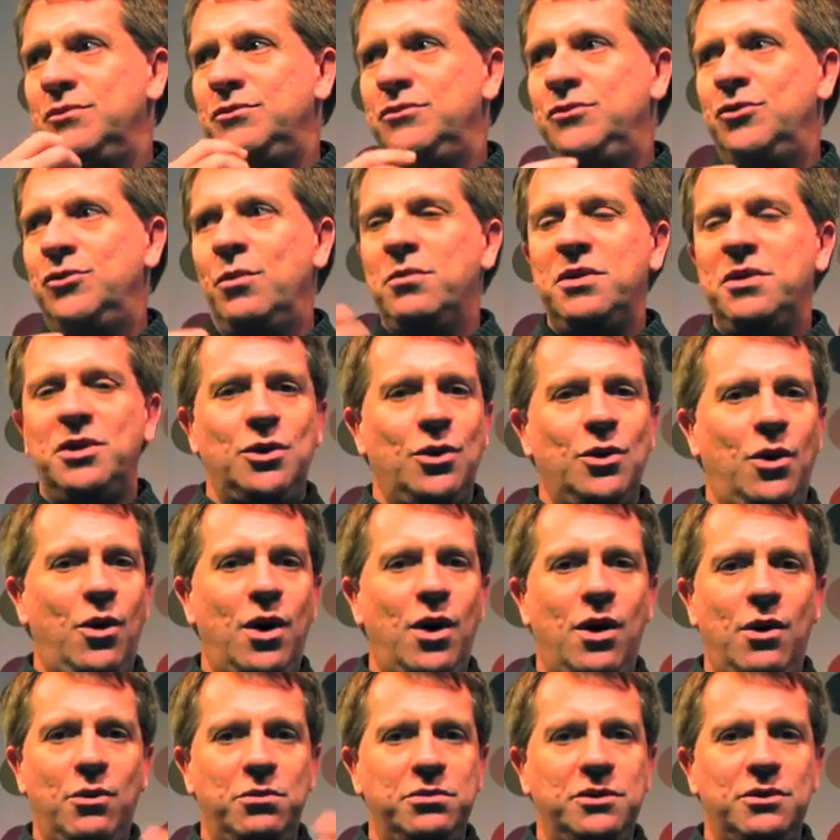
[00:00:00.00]

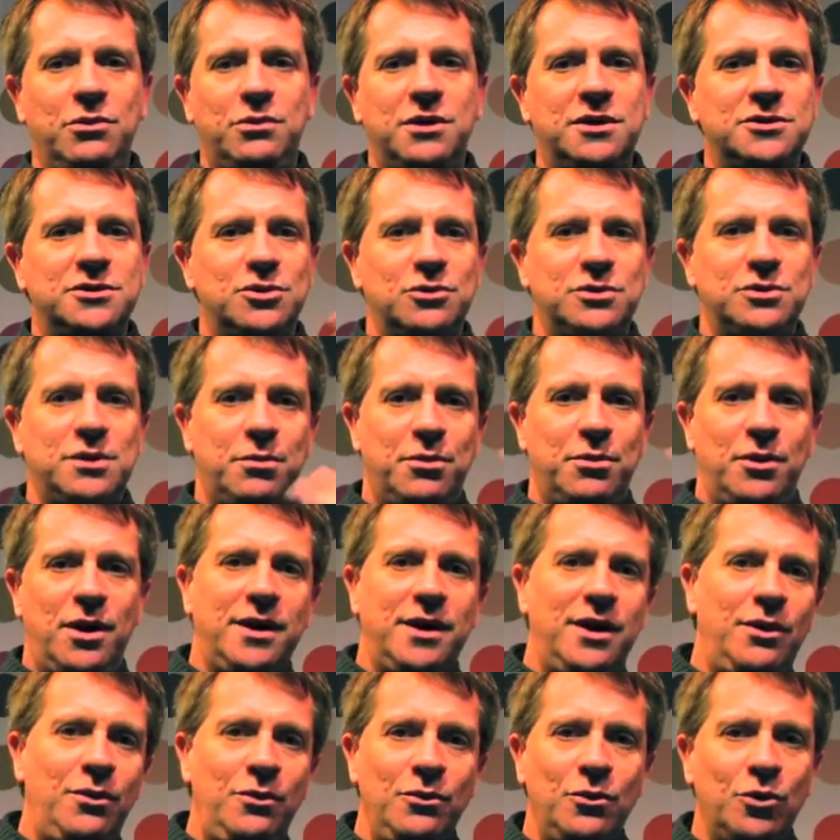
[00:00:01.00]
Dominó, o Kids on the
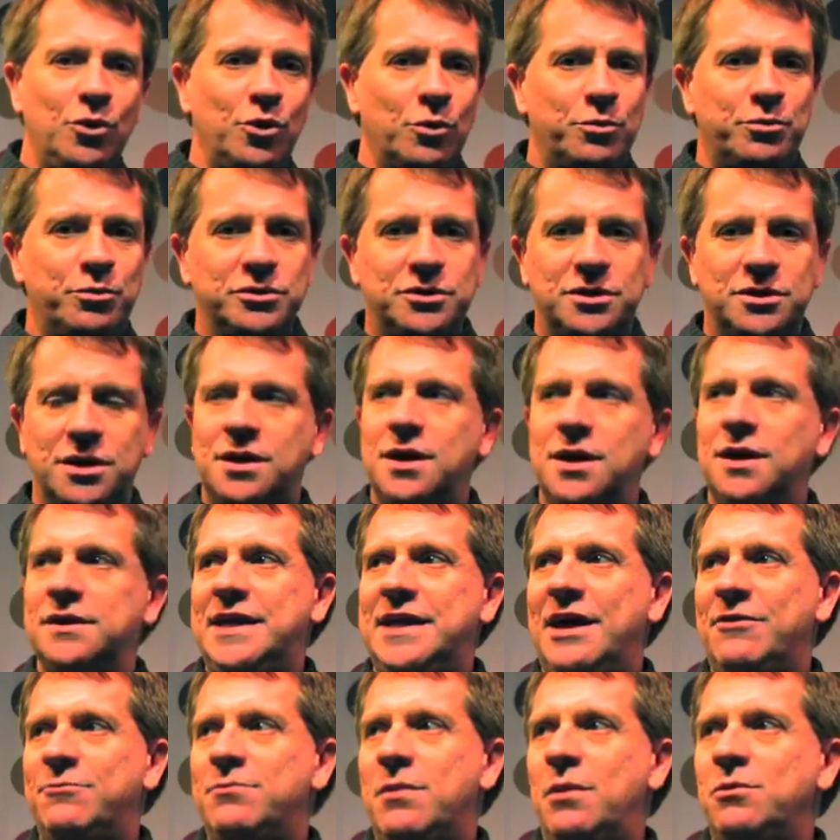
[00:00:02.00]
Block, era um grupo que
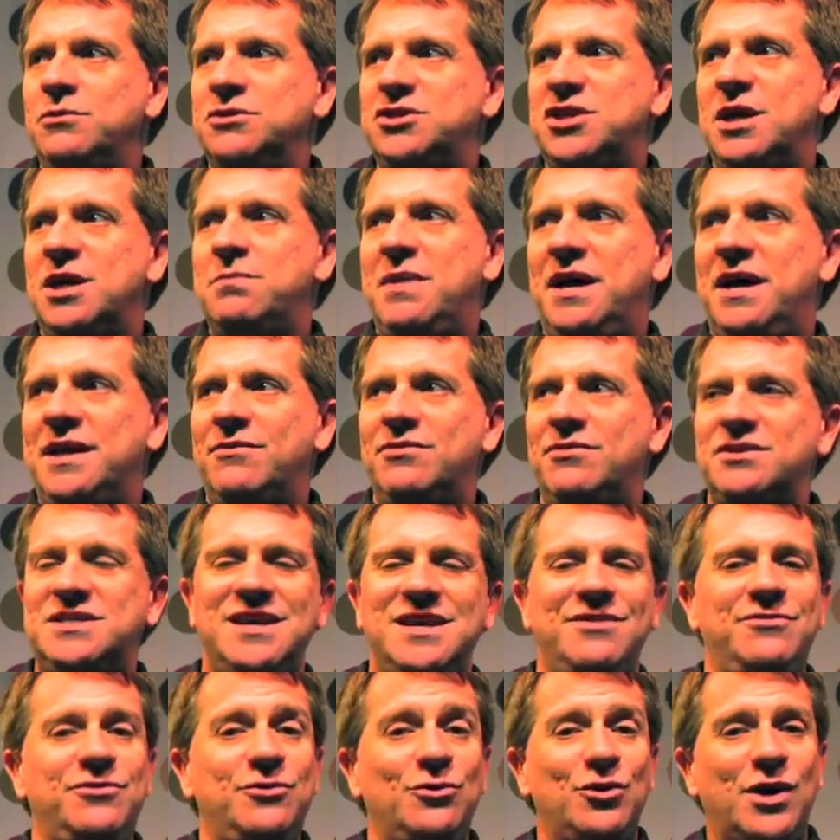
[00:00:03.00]
cantava uma música chamada
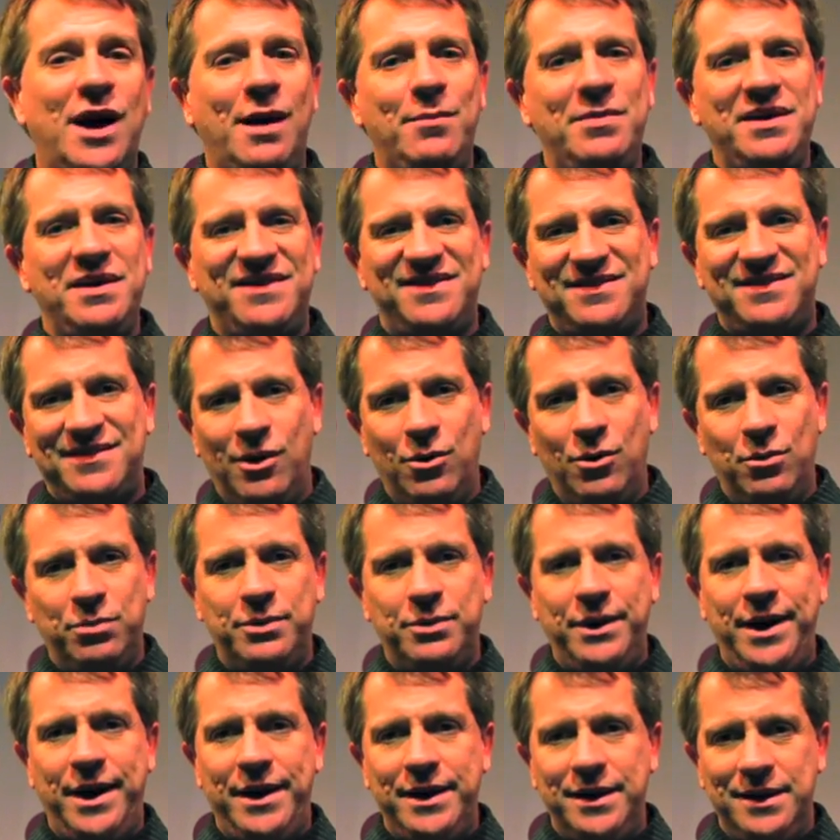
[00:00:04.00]
Você Viu o Cabeção
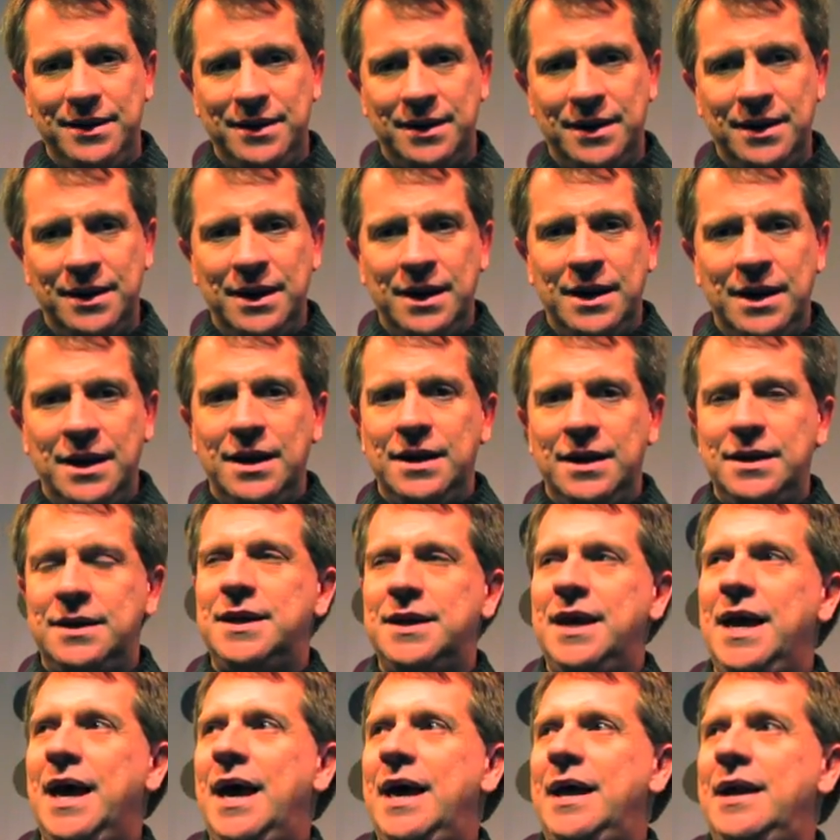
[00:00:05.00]
por Aí,
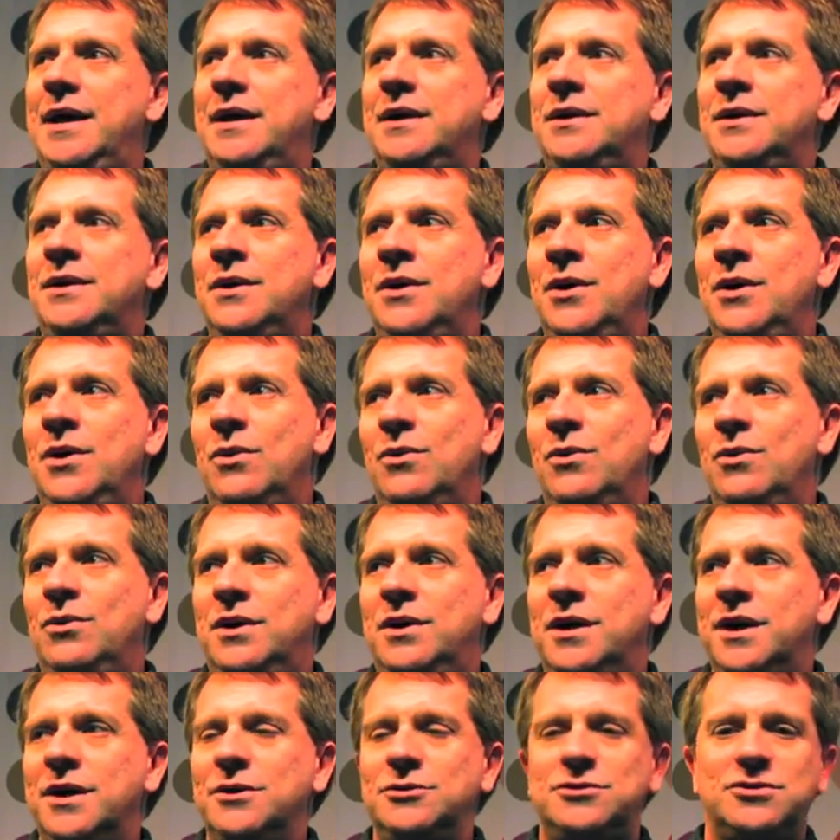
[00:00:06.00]
que era o
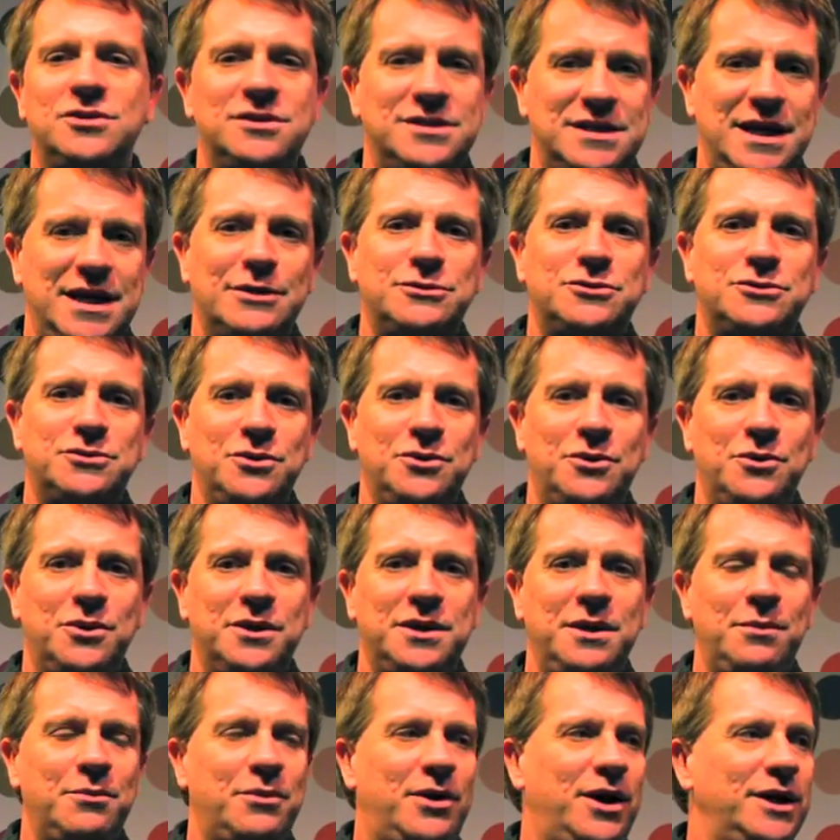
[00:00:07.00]
grande sucesso do
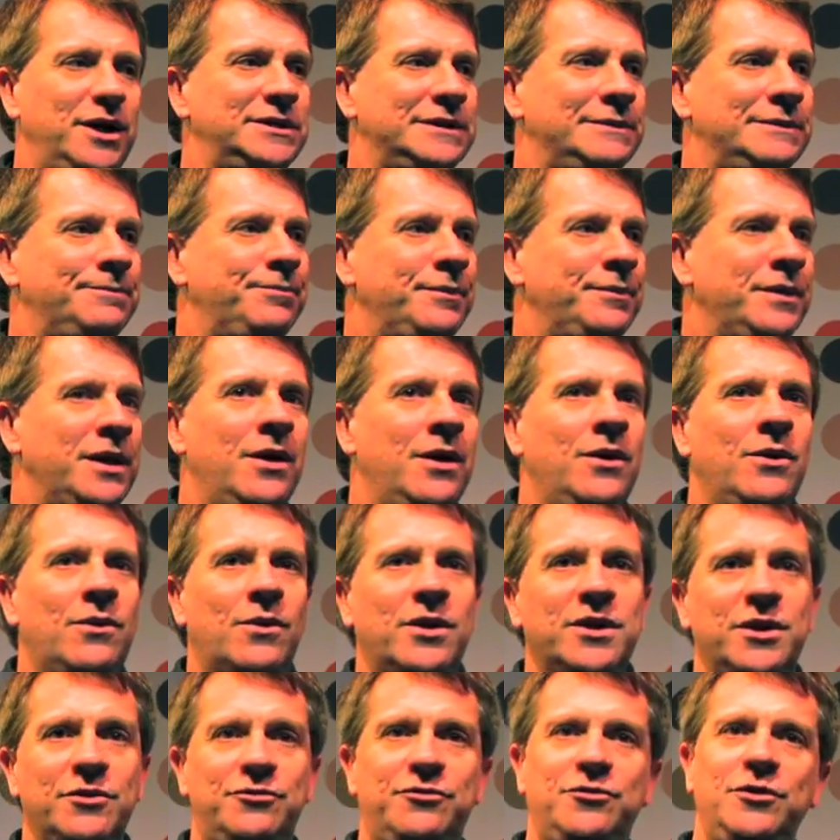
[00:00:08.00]
Golden Boys.
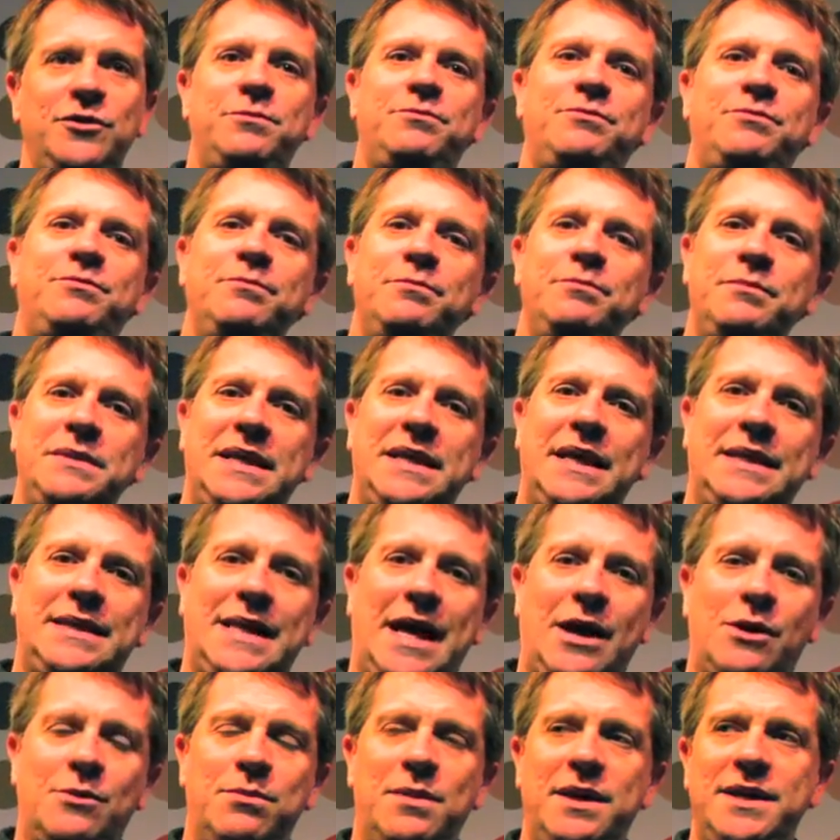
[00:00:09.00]
Quando eu fui me
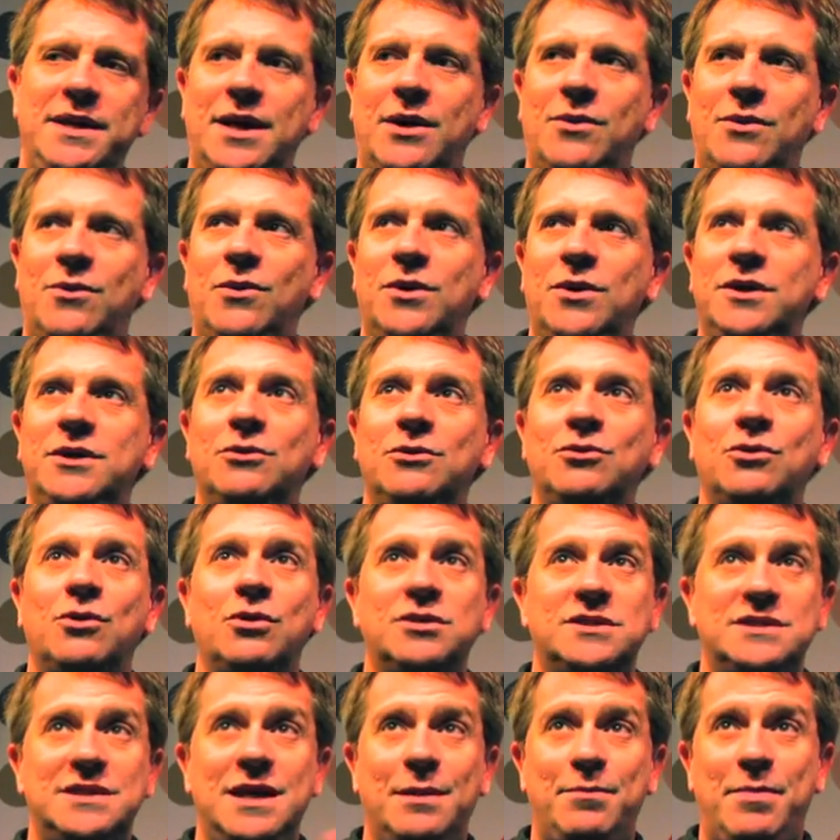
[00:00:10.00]
deitar com Maria Gorda, eu não
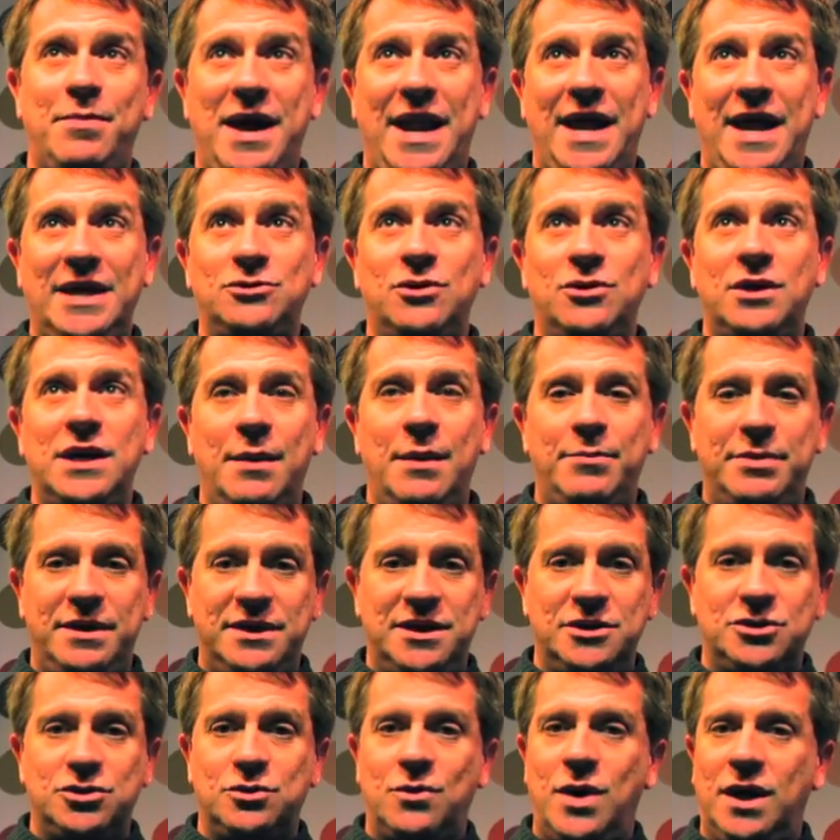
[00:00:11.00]
conseguia parar de olhar para
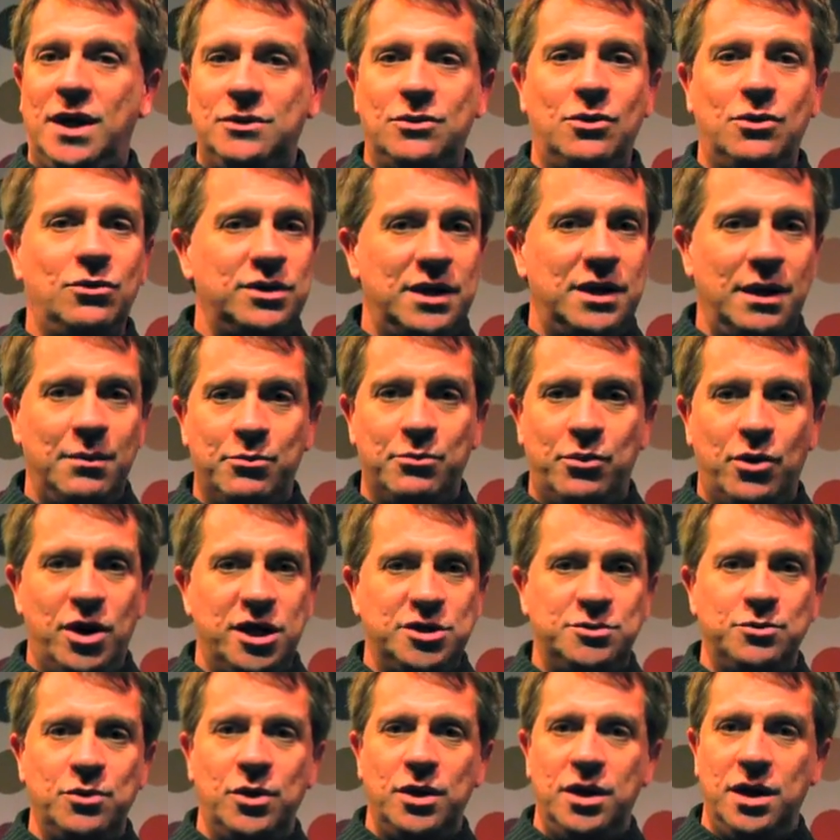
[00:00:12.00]
aqueles quatro Golden
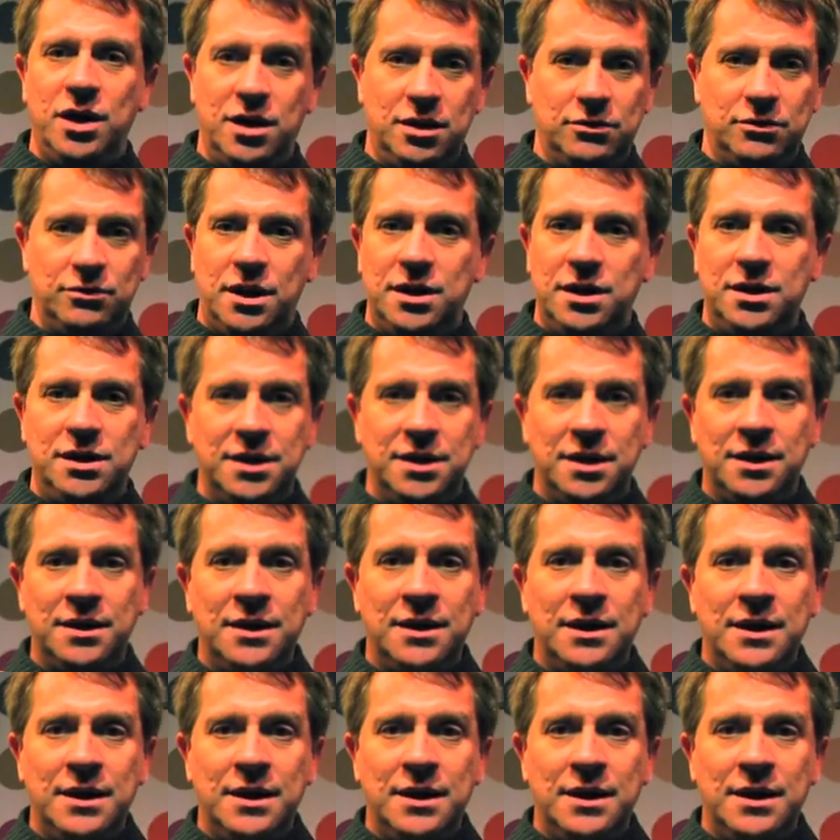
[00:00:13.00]
Boys me olhando ali,